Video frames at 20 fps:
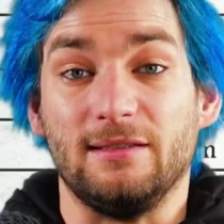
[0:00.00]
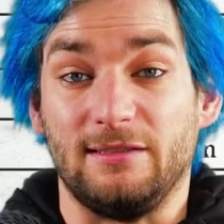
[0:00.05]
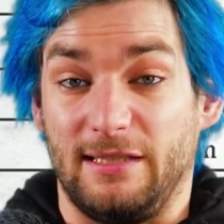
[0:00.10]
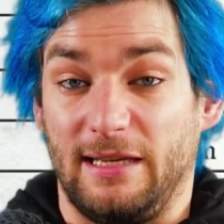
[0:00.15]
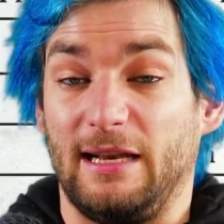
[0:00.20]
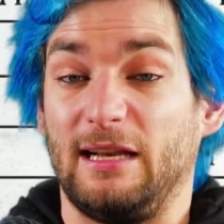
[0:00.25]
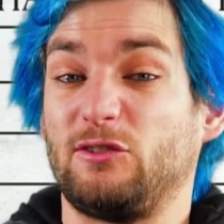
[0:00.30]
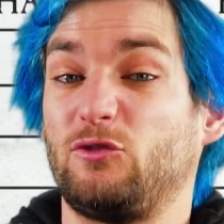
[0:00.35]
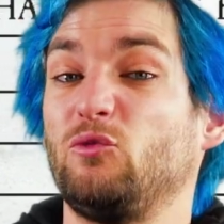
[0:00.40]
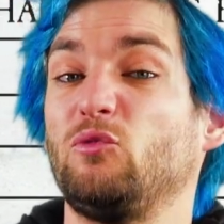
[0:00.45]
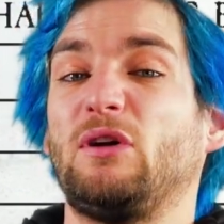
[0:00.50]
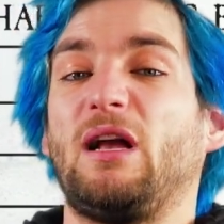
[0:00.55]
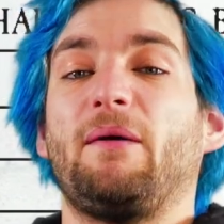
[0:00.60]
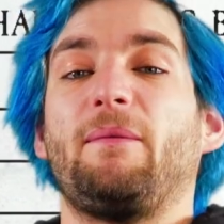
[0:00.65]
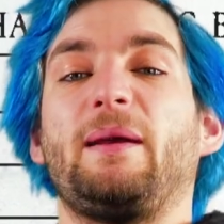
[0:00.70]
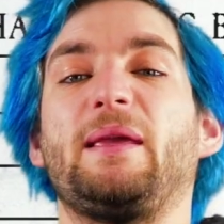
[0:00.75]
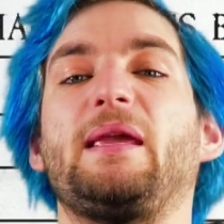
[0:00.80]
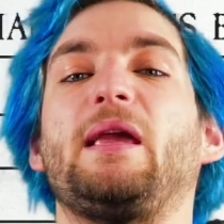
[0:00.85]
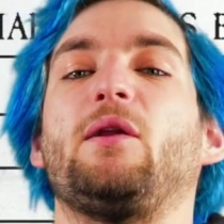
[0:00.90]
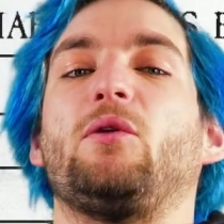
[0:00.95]
si eres un
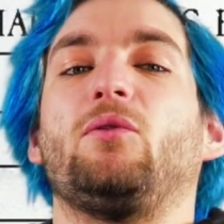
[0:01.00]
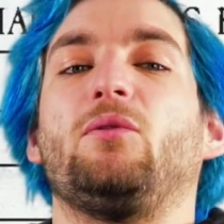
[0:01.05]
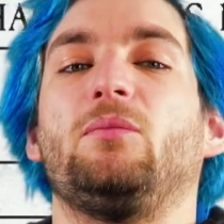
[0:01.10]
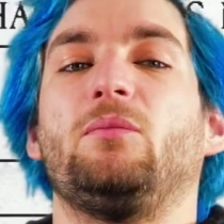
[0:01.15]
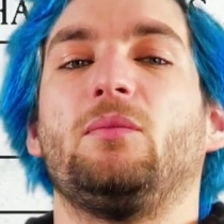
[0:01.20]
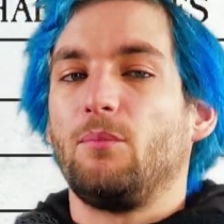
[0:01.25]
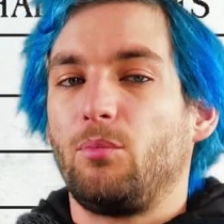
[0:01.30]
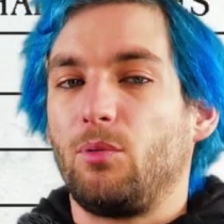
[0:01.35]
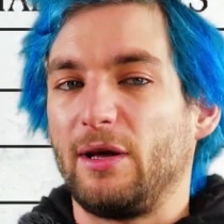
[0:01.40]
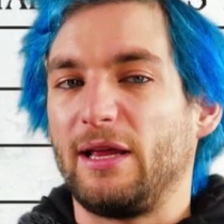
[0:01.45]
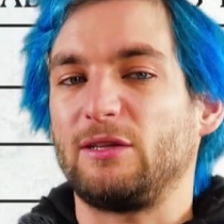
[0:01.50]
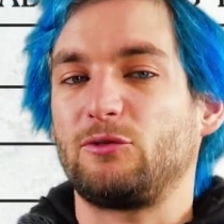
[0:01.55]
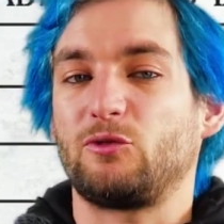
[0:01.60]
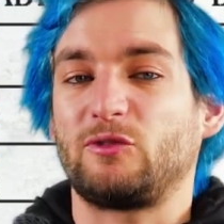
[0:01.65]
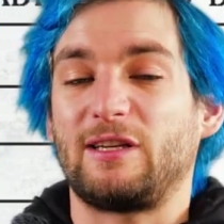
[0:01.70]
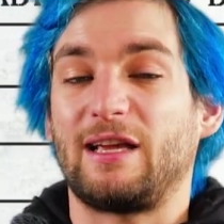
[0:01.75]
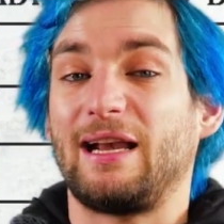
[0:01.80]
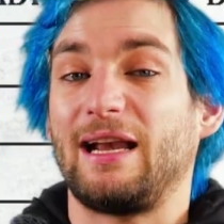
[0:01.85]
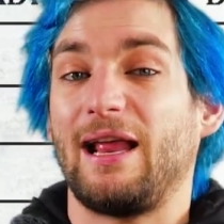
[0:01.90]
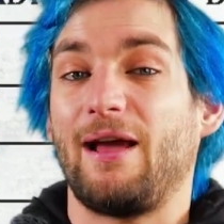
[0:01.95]
caballero, puedes
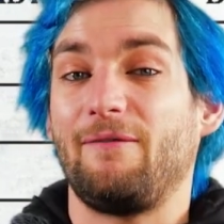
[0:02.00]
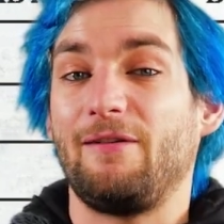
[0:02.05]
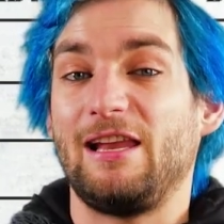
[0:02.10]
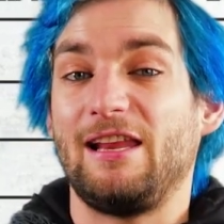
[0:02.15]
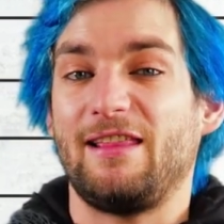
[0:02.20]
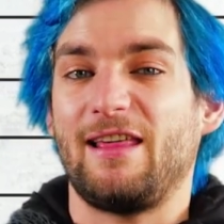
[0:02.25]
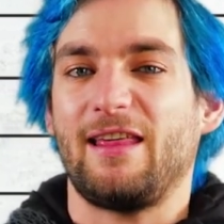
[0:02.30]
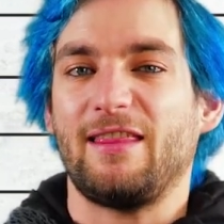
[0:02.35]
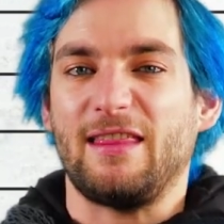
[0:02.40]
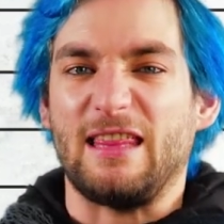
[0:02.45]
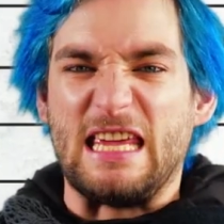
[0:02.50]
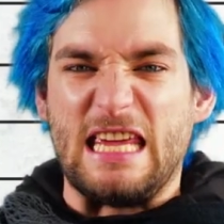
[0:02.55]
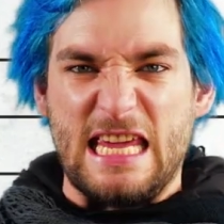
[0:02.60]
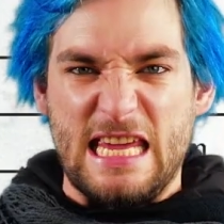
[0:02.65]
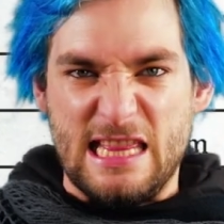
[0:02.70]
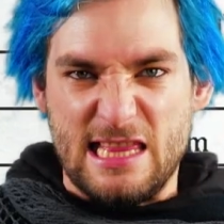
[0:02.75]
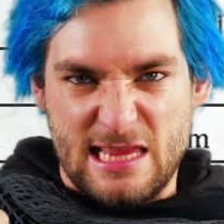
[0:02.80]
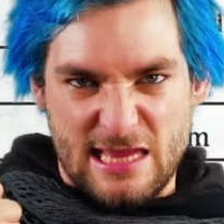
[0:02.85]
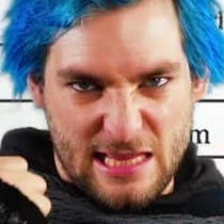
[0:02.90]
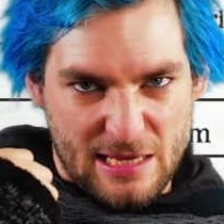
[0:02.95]
usar la habilidad
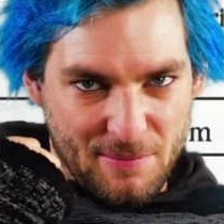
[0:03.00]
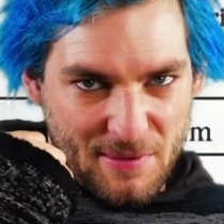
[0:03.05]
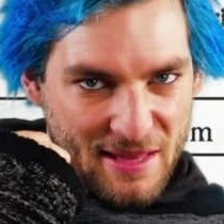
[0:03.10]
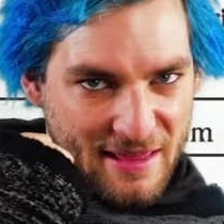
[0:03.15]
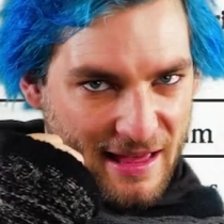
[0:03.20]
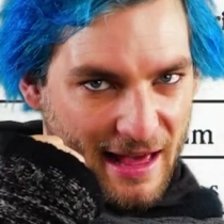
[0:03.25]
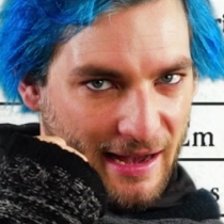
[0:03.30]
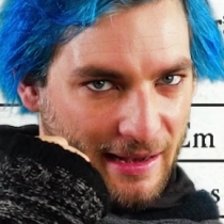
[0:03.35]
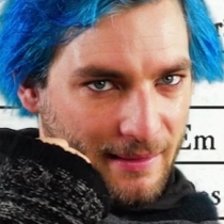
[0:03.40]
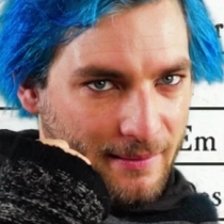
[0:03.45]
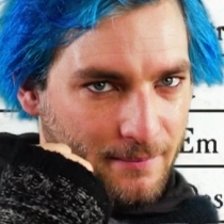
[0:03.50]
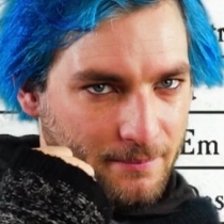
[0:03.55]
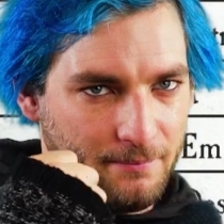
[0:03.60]
Intimidad